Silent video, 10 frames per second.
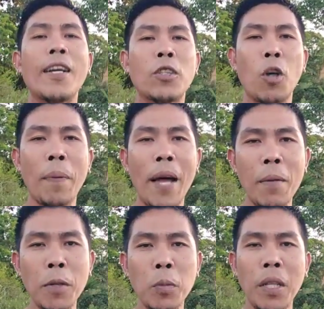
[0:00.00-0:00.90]
So
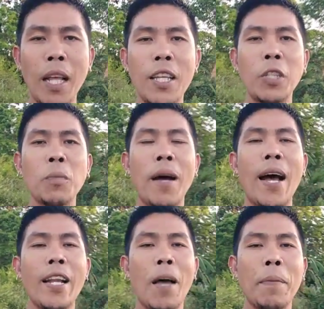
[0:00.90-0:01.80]
para mas madali nyo
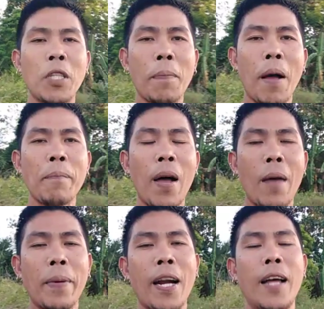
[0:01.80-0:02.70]
mahanap, isa pang
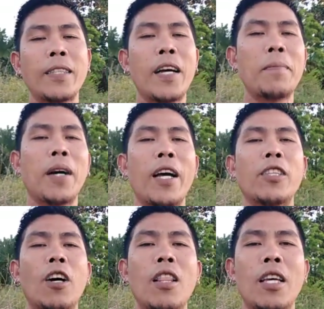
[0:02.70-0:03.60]
paraan dyan
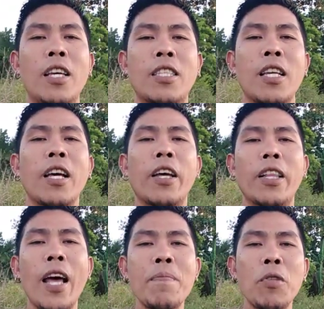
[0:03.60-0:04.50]
mga idol is
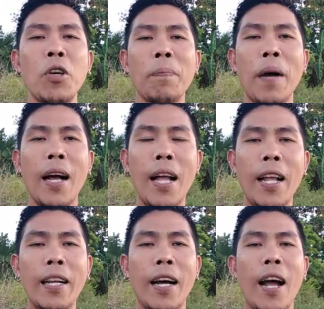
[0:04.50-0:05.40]
I-type nyo yung
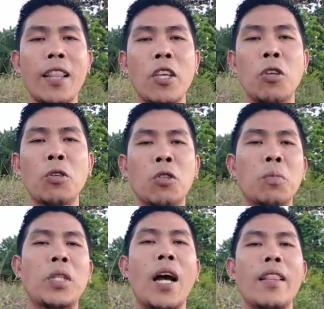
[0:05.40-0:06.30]
pangalan ng ating
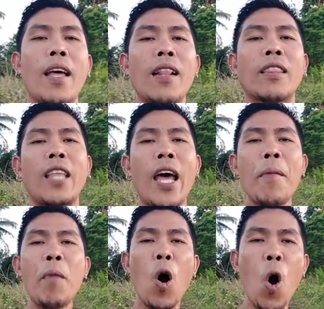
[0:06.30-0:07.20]
YouTube channel,
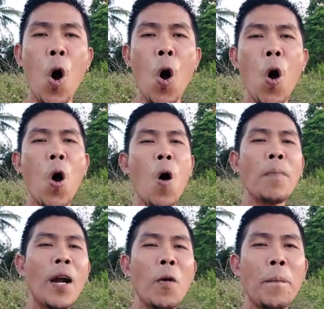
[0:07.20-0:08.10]
Demo
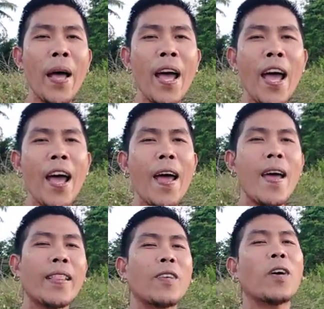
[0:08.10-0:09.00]

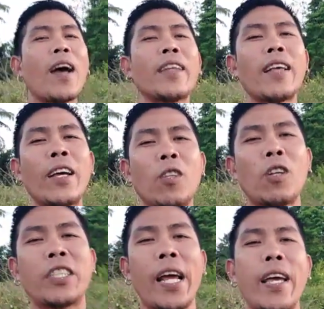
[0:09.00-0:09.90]
malupit! O kahit
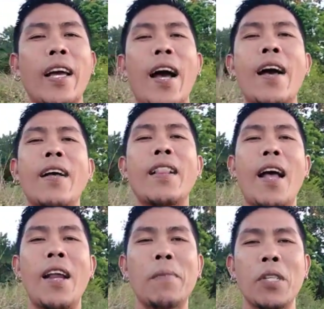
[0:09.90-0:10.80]
Idol Jega,
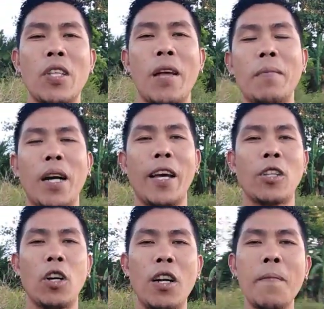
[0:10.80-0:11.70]
lalabas na yan mga
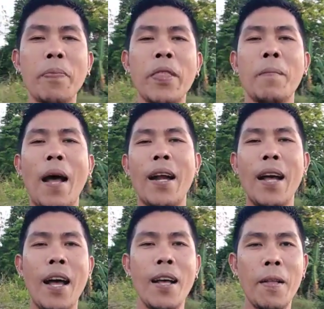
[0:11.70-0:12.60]
idol.
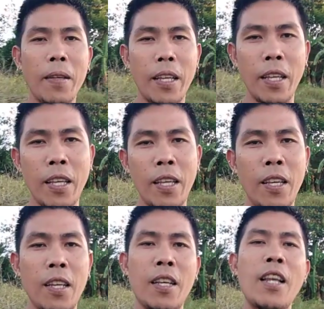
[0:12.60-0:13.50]
Para
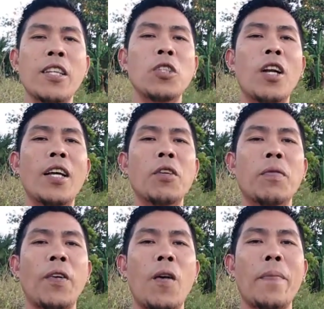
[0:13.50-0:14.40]
i-click nyo lang yung
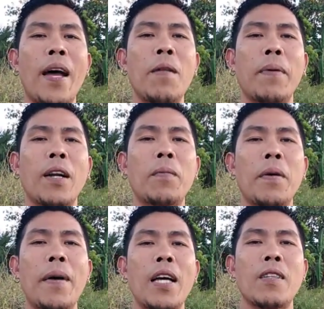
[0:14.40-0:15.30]
profile pag
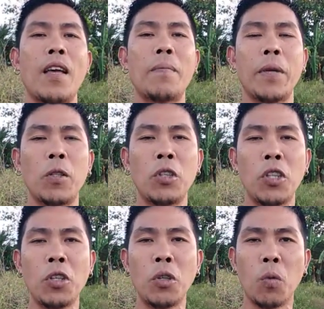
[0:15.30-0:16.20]
lumabas and
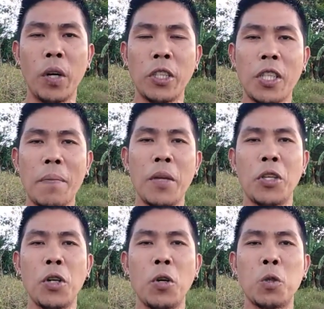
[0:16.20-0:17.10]
pindutin nyo yung words na
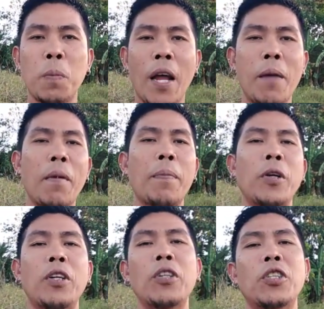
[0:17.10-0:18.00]
videos para
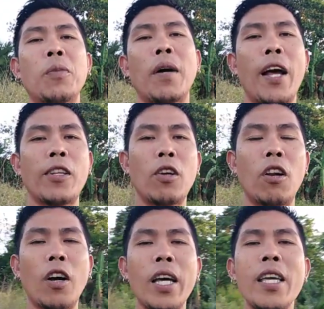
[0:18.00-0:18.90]
mapanood nyo mga
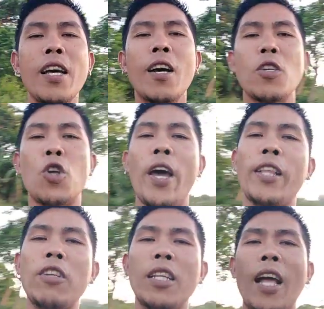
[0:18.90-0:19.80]
idol. Okay? So
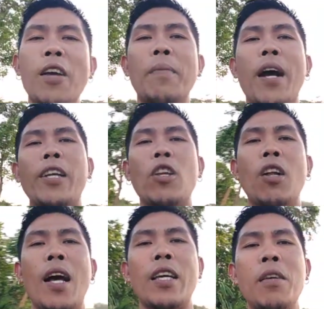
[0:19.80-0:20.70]
eto na tayo mga
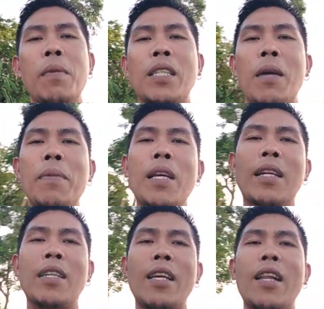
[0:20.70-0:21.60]
idol. Ang ibig sabihin
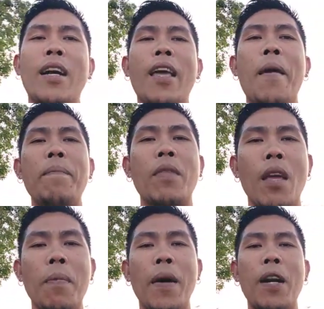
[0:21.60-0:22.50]
kasi ng
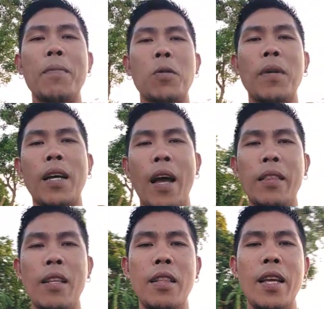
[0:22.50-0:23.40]
MD para mas
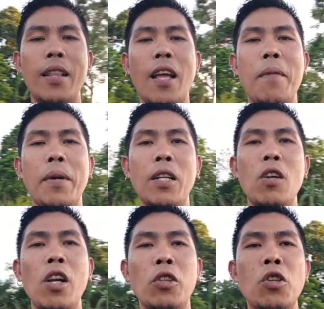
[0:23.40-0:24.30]
magkaintindihan tayo mga
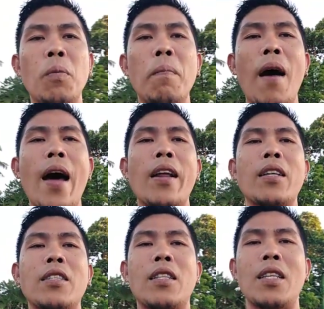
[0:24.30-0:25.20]
idol, ito yung
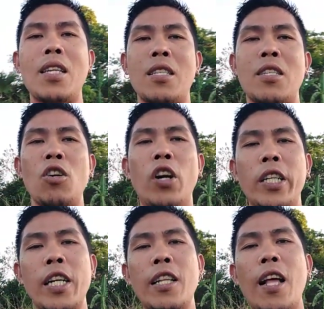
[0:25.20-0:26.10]
Marek's disease or
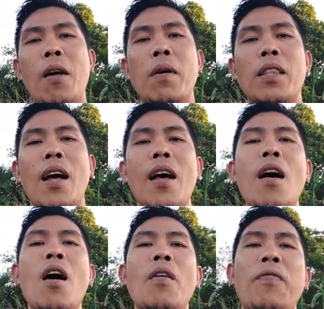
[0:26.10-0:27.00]
tinatawag na
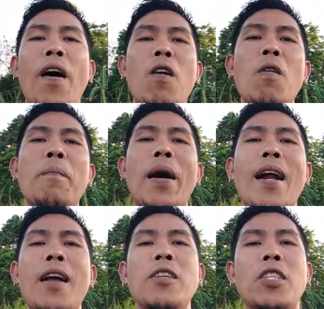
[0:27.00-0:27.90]
foul
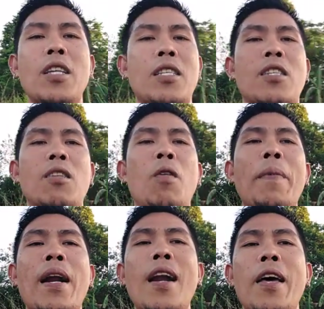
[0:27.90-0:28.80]
paralysis o
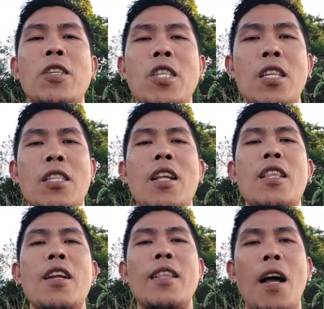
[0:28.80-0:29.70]
paralysis na
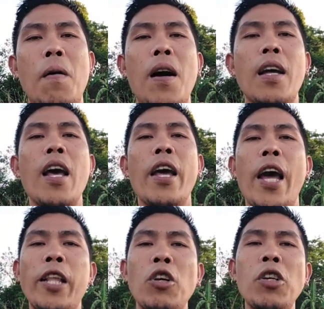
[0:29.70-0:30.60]
tinatawag.
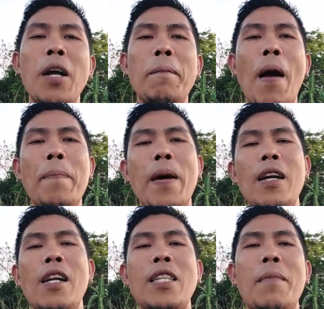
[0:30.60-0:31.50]
Ito yung
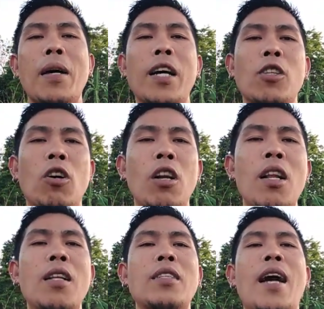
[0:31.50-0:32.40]
nagpaparelease sa mga
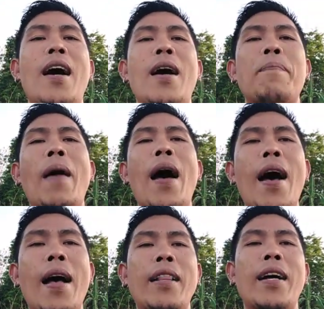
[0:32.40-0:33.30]
idol sa
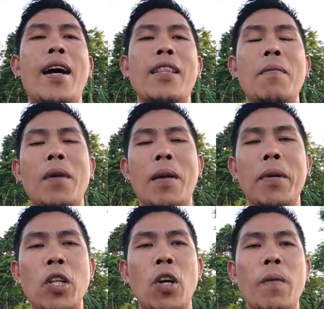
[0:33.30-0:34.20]
paa ng ating mga
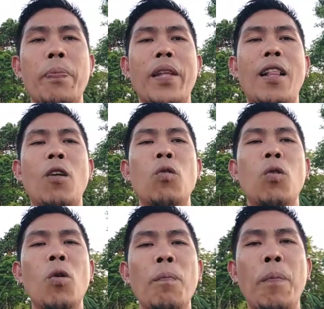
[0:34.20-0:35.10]
manok na
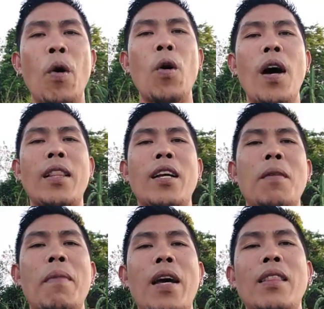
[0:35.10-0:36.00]
nalulumpo at ang
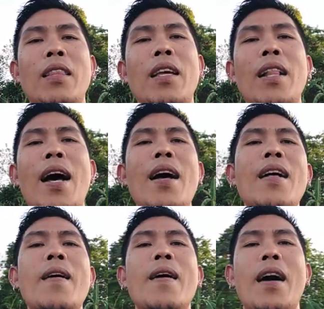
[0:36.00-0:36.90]
iba hindi na
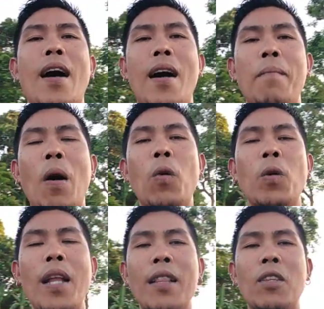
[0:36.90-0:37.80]
uh,
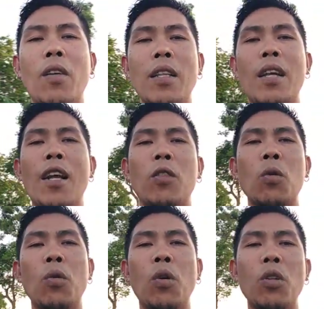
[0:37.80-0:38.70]
maunat yung kanilang
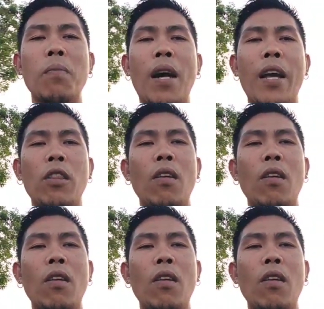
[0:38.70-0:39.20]
tuhod mga